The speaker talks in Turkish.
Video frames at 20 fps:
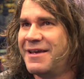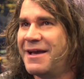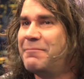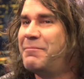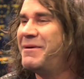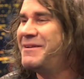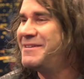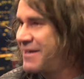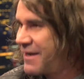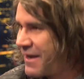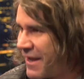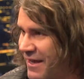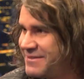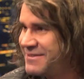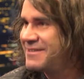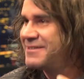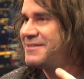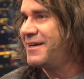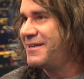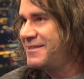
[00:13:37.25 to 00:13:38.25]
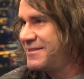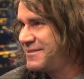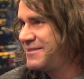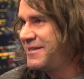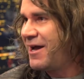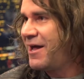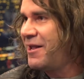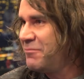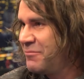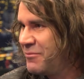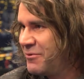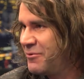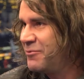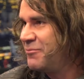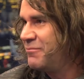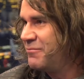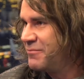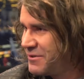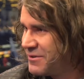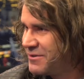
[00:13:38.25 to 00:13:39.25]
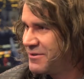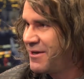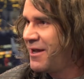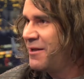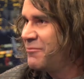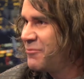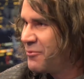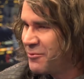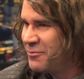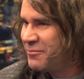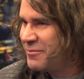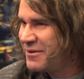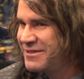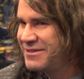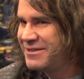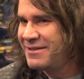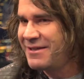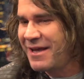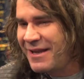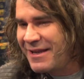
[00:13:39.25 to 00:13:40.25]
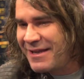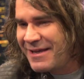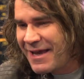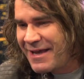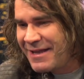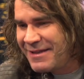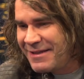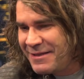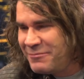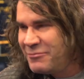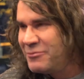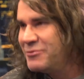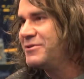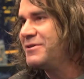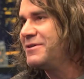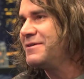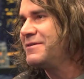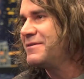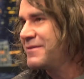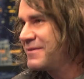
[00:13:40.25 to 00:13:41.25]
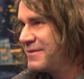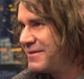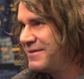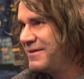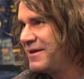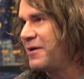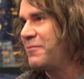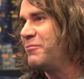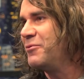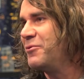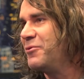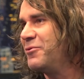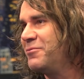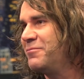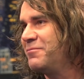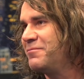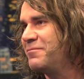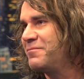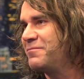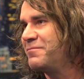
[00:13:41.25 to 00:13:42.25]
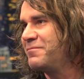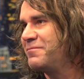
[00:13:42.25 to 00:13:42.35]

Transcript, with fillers: ya ben klasik caz çalmıyorum çalmıyorum için yani kendi müziğin yapıyorum.